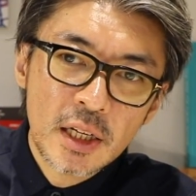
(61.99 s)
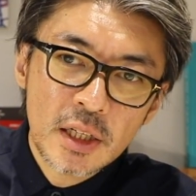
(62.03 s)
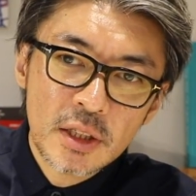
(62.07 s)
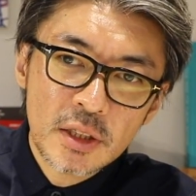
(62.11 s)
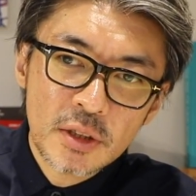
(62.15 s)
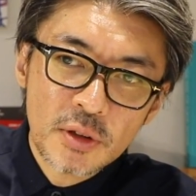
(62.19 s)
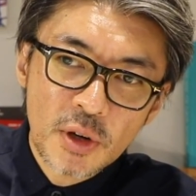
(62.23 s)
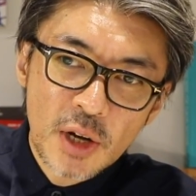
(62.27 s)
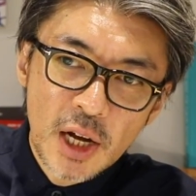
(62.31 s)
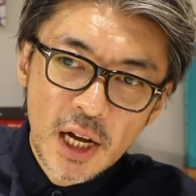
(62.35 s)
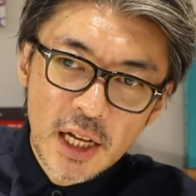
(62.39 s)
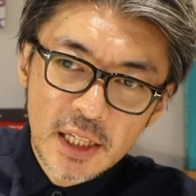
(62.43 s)

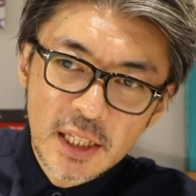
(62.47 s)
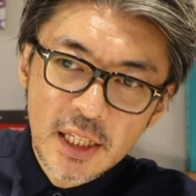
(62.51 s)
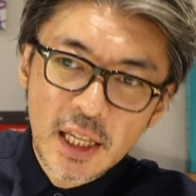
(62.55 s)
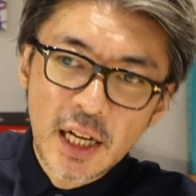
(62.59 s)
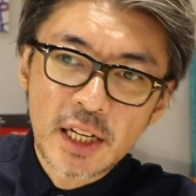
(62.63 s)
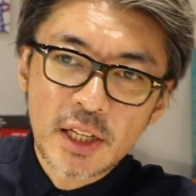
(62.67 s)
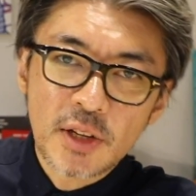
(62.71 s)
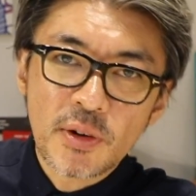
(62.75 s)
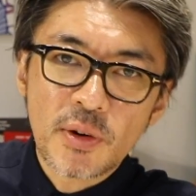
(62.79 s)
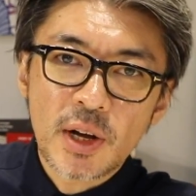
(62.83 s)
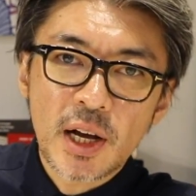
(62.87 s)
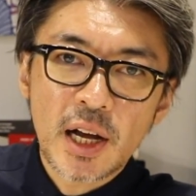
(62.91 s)
なのがあった
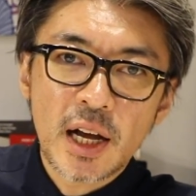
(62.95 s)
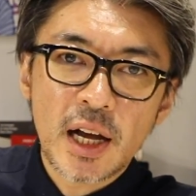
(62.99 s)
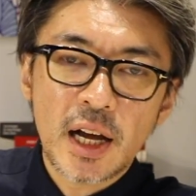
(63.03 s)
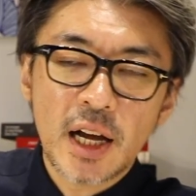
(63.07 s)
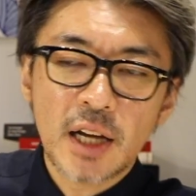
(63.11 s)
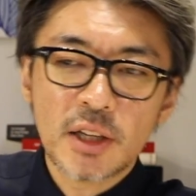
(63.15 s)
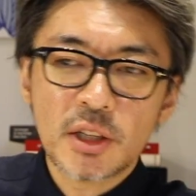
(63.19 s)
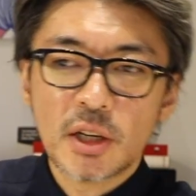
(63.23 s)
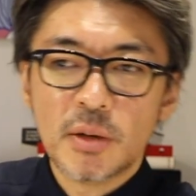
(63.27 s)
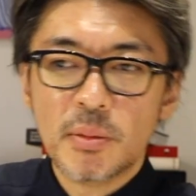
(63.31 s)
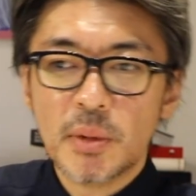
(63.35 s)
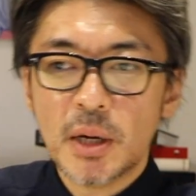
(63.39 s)
りと
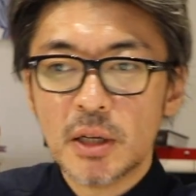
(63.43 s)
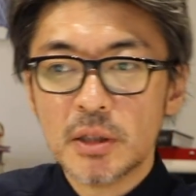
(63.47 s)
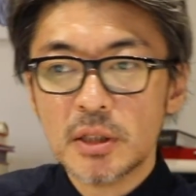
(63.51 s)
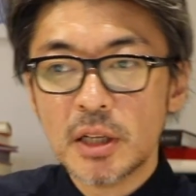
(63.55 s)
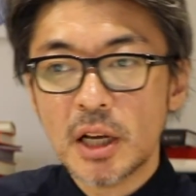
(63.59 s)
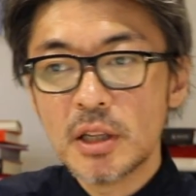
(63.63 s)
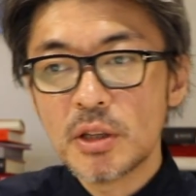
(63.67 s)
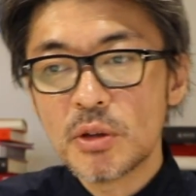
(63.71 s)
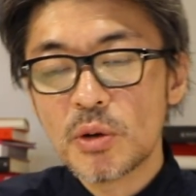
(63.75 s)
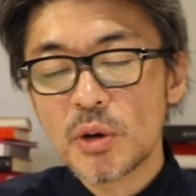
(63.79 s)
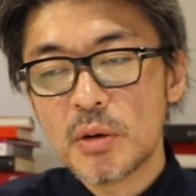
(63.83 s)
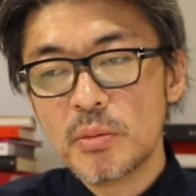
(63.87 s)
か、あとは
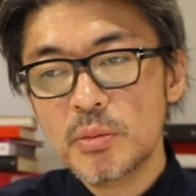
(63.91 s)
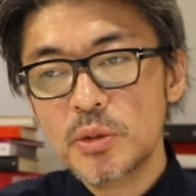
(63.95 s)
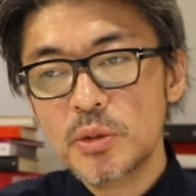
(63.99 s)
なんとか